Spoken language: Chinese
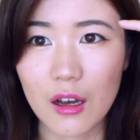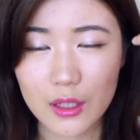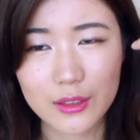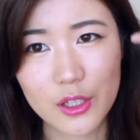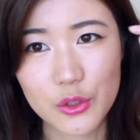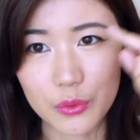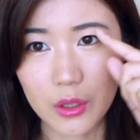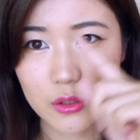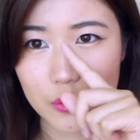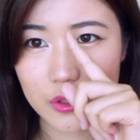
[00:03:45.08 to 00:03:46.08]
呃，但是主
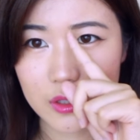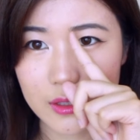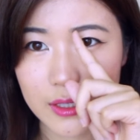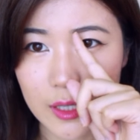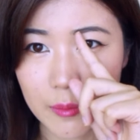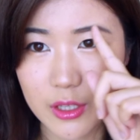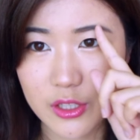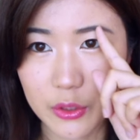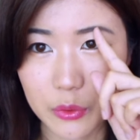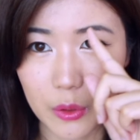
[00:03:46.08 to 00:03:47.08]
要呢，就是前面
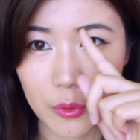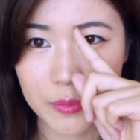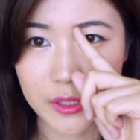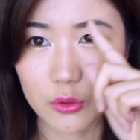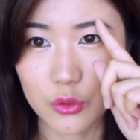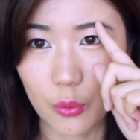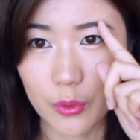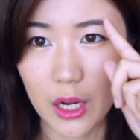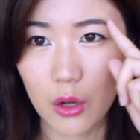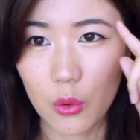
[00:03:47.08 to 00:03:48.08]
这一段会比较浓，
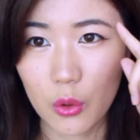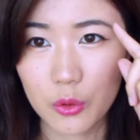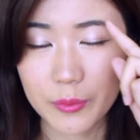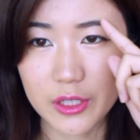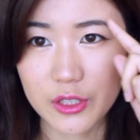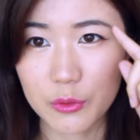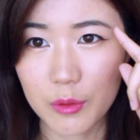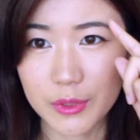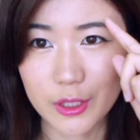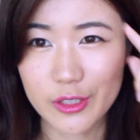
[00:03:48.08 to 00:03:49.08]
然后后面这一
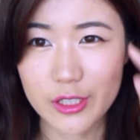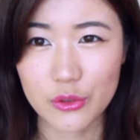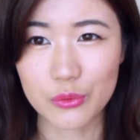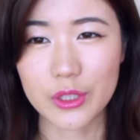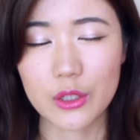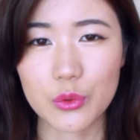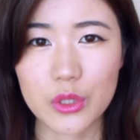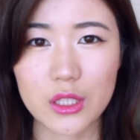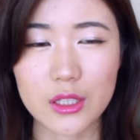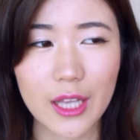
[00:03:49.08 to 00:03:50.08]
段比较稀疏一点，所
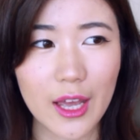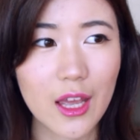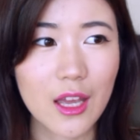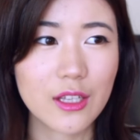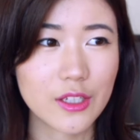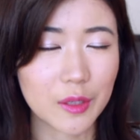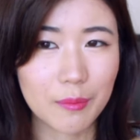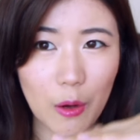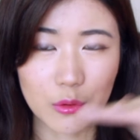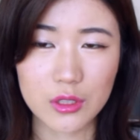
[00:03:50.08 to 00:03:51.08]
以在这个
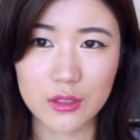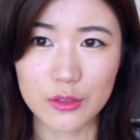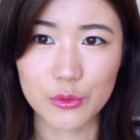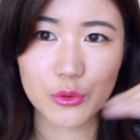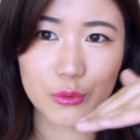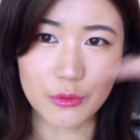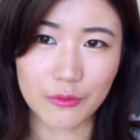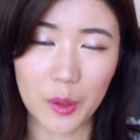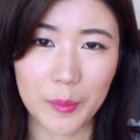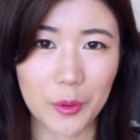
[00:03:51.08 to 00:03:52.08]
毛色的均匀
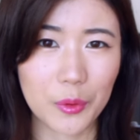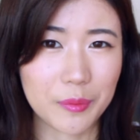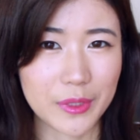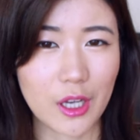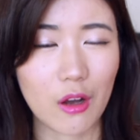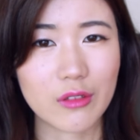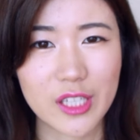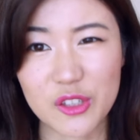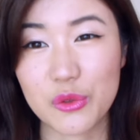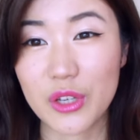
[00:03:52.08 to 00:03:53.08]
方面会比较
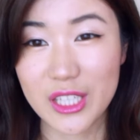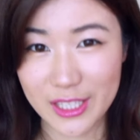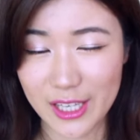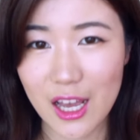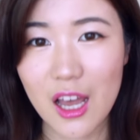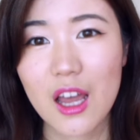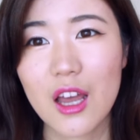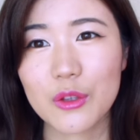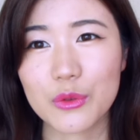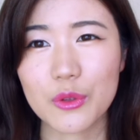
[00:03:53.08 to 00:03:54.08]
欠缺一些，
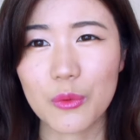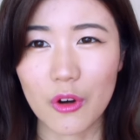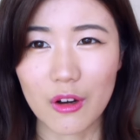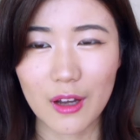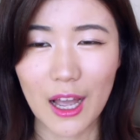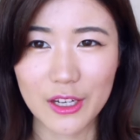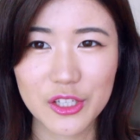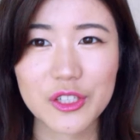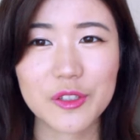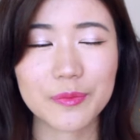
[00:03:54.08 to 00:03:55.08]
所以我还
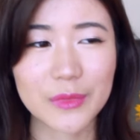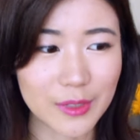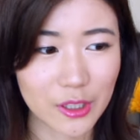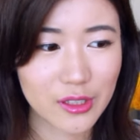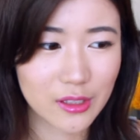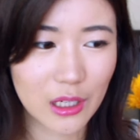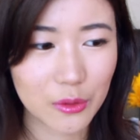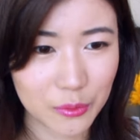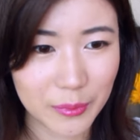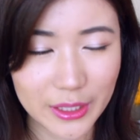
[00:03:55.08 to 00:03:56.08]
是比较倾
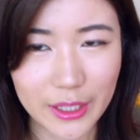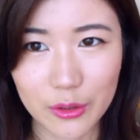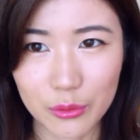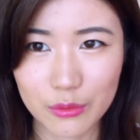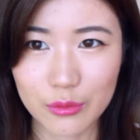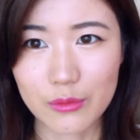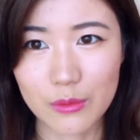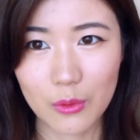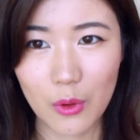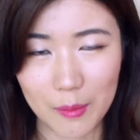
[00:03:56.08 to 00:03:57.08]
向于每天都去
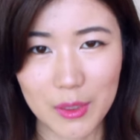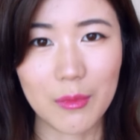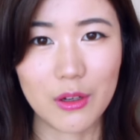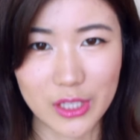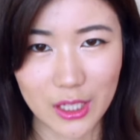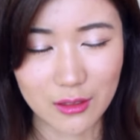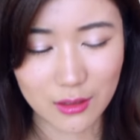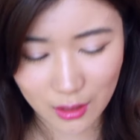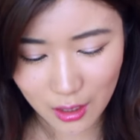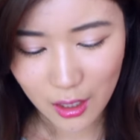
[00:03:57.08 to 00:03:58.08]
画眉毛这样子。